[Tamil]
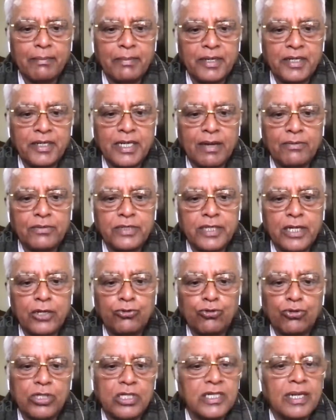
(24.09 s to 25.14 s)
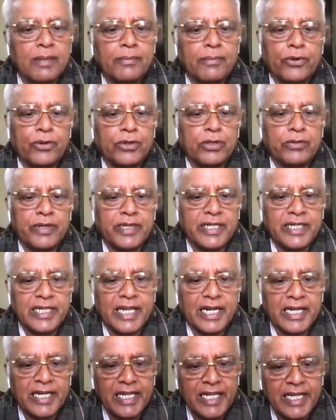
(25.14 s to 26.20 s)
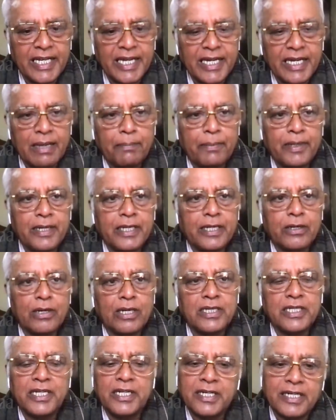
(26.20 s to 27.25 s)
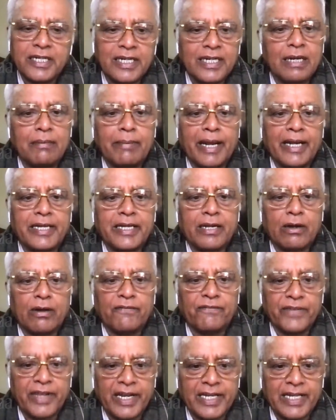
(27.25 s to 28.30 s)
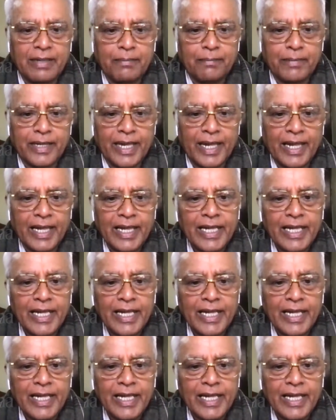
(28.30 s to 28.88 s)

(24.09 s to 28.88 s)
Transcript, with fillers: அமித்ஷாவும் சரி சுதந்திரம் கொடுத்து விட்டனர் நீங்க என்ன பண்ணிக்கிறோம் இன்டர்னல் மேட்டர் ஆஃப் ஏடிஎம்கே